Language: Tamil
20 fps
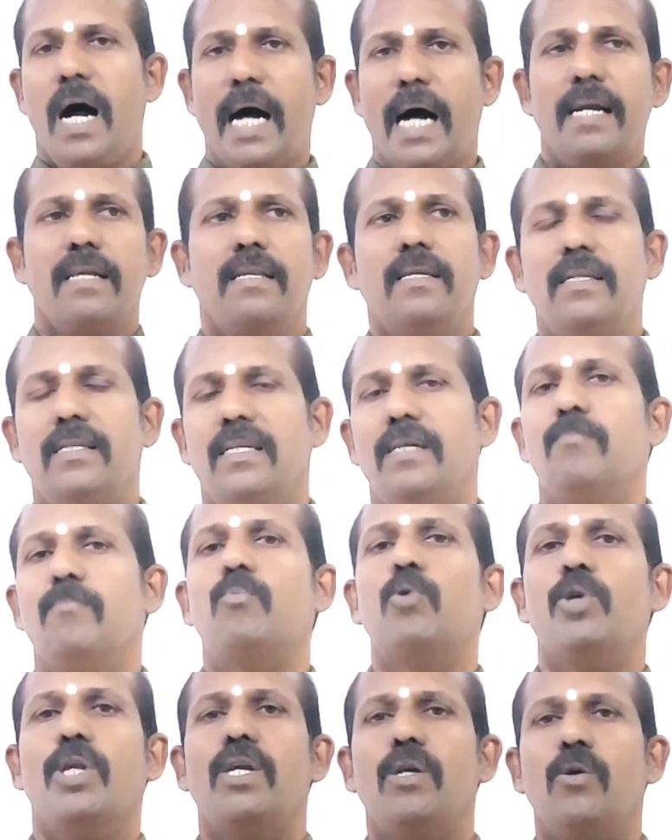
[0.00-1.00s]
அடுத்தது
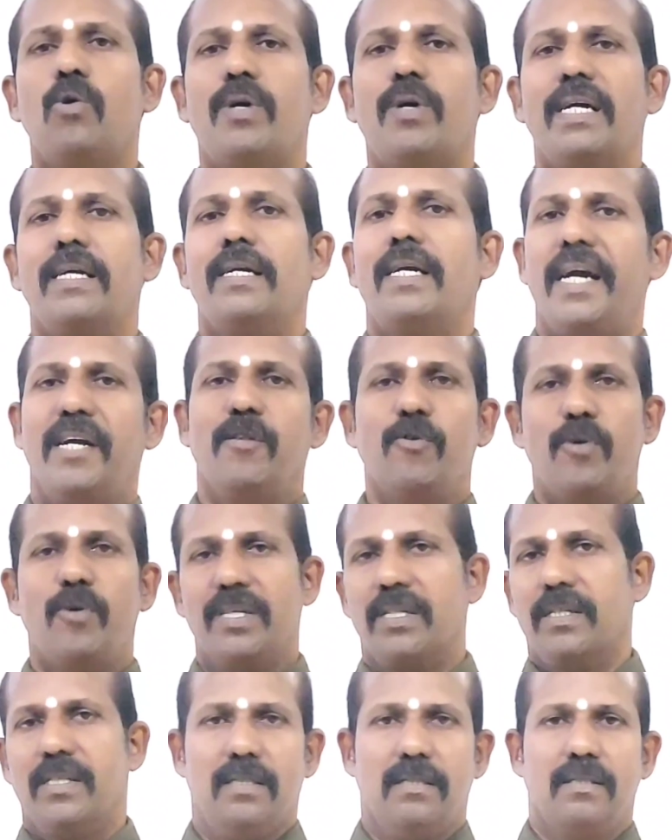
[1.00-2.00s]
புதனோட கேது
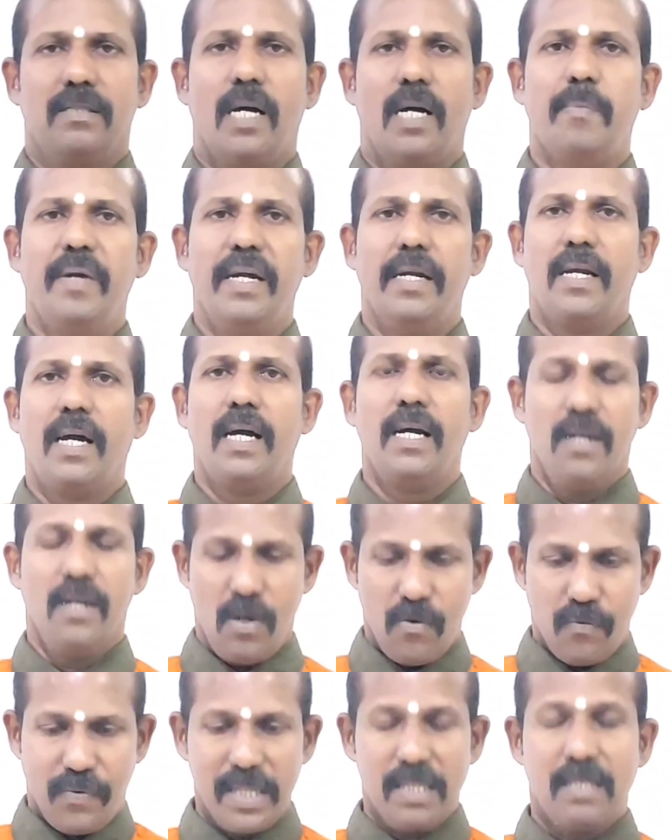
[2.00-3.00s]
இருக்குது அப்படின்னா
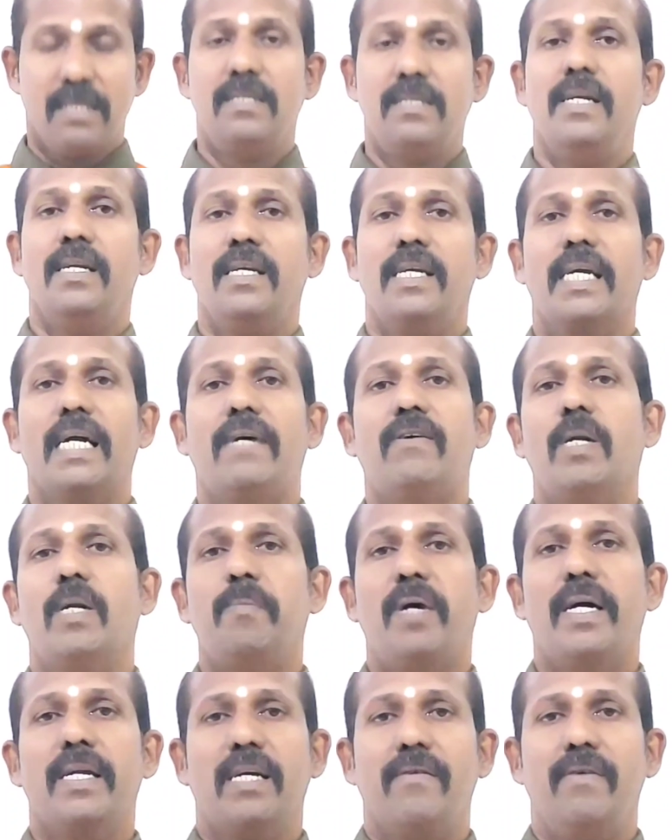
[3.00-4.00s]
ஃபஸ்ட்டு நீங்கள்
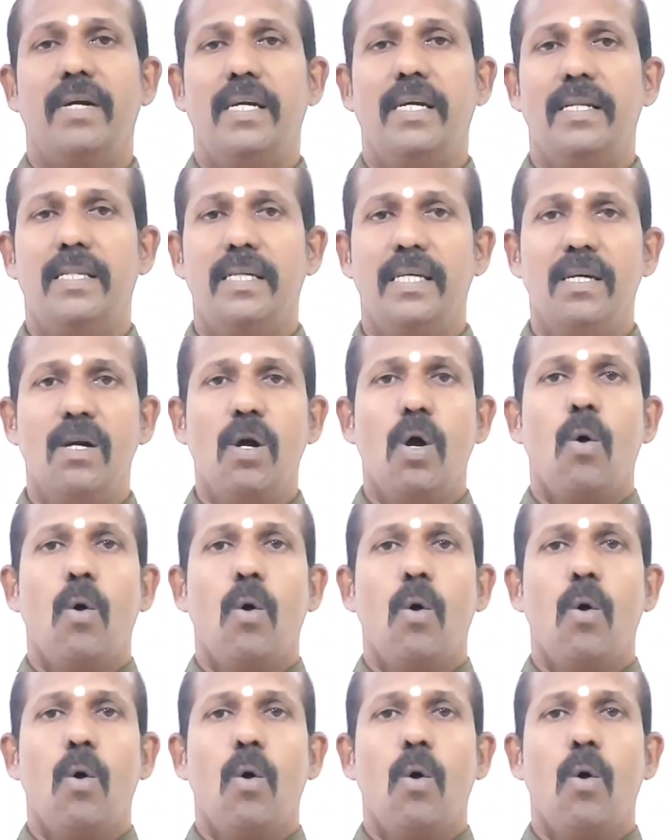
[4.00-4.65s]
கவனமாக இருக்க வேண்டியது